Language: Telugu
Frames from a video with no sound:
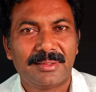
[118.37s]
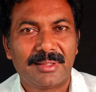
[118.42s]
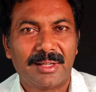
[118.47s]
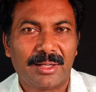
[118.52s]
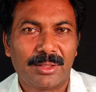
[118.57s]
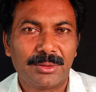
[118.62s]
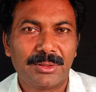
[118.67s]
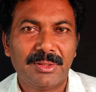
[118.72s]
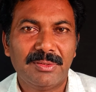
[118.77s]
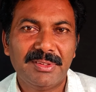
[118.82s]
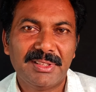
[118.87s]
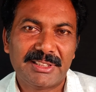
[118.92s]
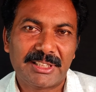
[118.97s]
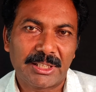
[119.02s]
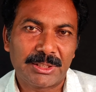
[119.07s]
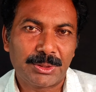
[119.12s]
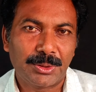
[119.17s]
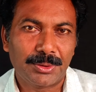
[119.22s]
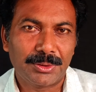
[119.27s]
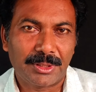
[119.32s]
నాకు దివ్య
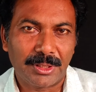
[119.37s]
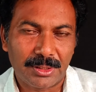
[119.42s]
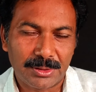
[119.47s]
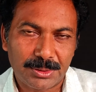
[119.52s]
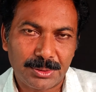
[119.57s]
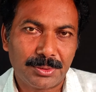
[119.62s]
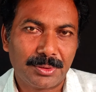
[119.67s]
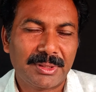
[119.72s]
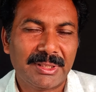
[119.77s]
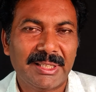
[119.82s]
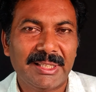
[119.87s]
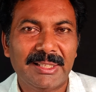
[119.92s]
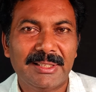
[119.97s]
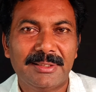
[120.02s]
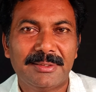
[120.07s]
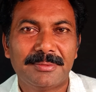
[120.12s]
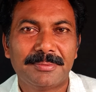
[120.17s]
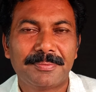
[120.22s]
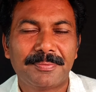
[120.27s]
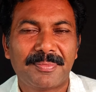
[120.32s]
చక్షువు తెరుచుకుంది
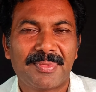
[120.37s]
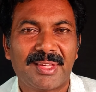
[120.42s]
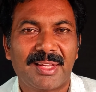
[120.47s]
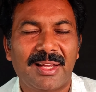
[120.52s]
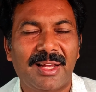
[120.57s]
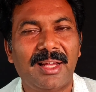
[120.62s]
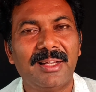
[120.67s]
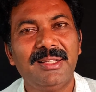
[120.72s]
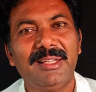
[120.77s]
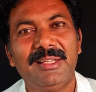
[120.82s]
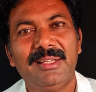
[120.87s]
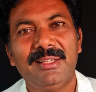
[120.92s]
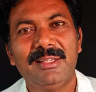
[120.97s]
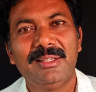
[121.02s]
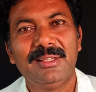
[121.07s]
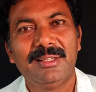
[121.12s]
అని